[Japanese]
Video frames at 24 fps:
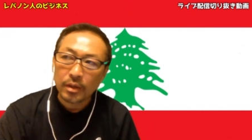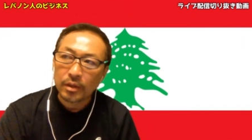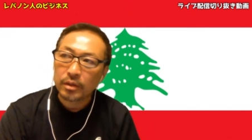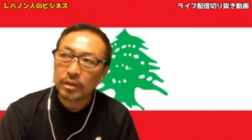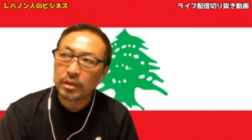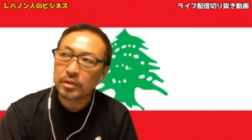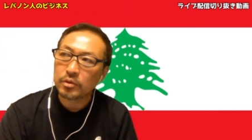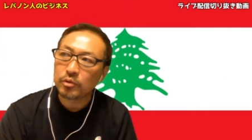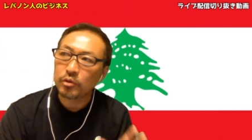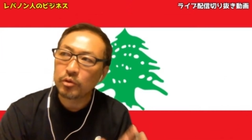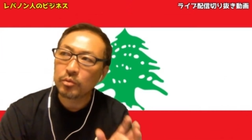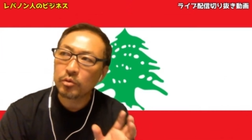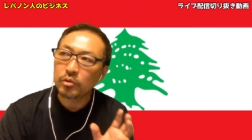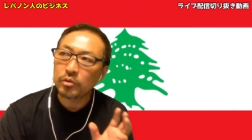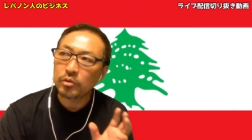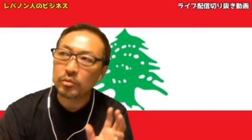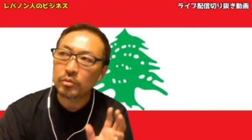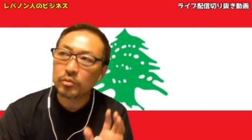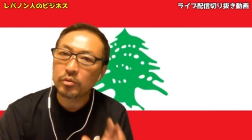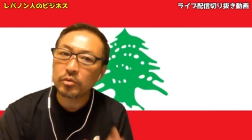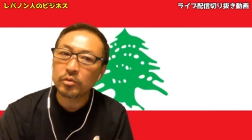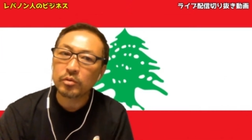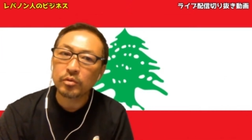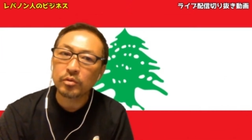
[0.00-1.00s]
で、そのもと
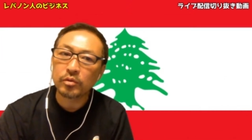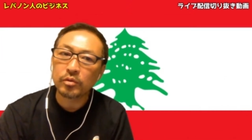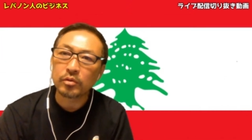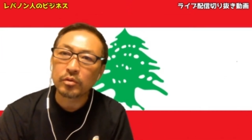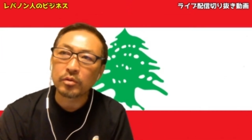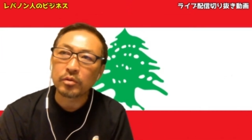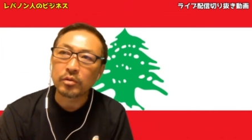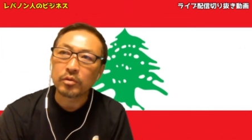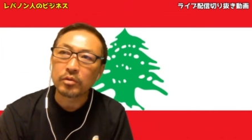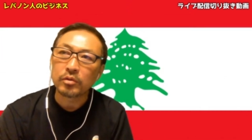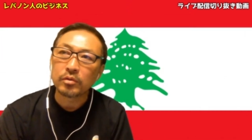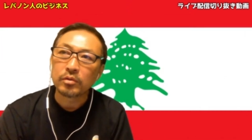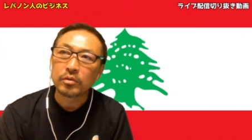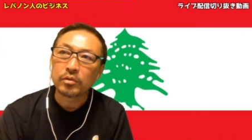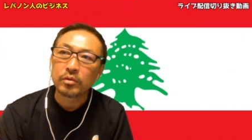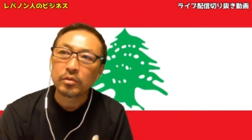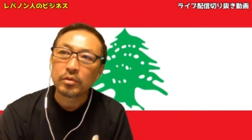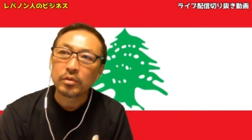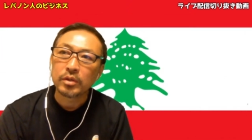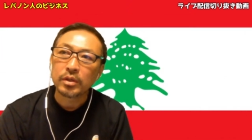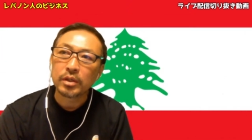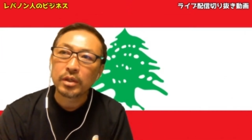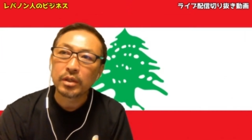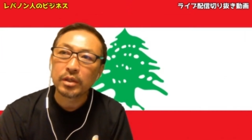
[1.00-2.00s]
もと、
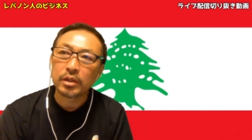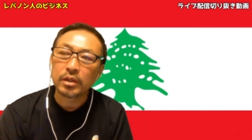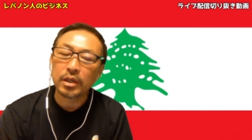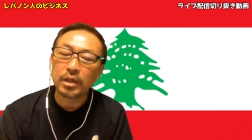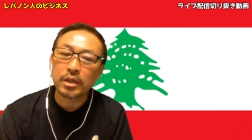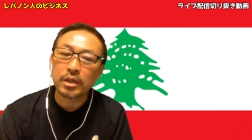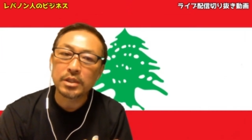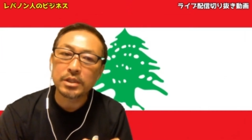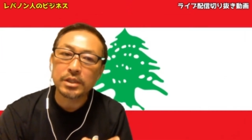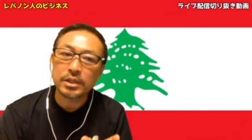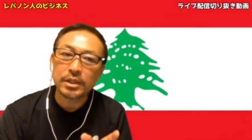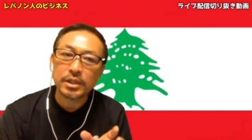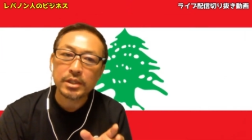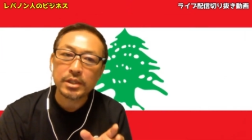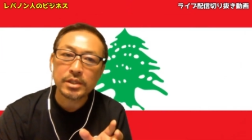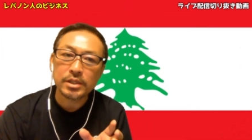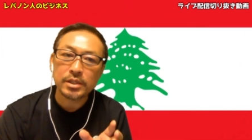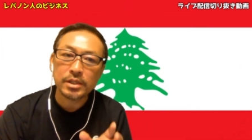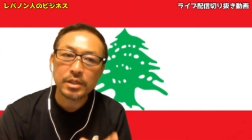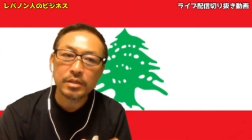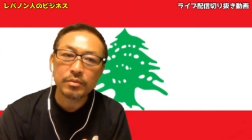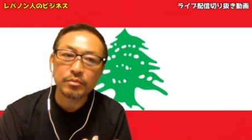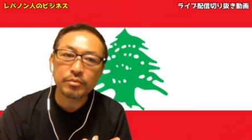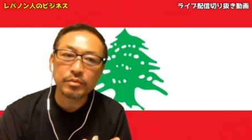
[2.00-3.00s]
えー、ナイジェリア
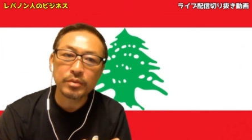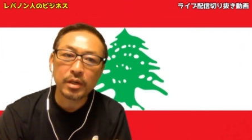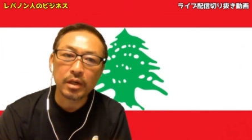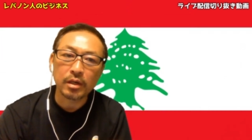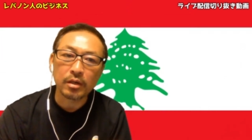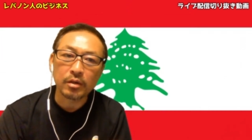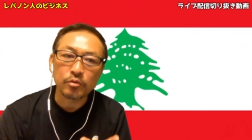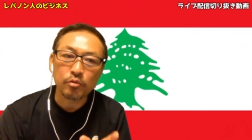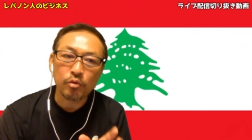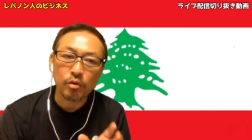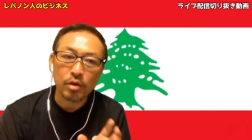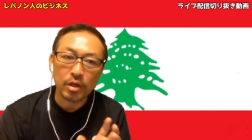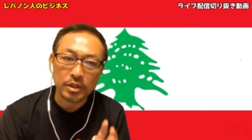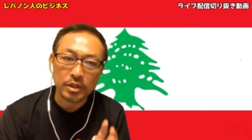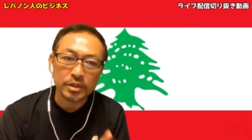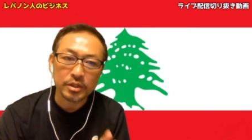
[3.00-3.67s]
政府が動か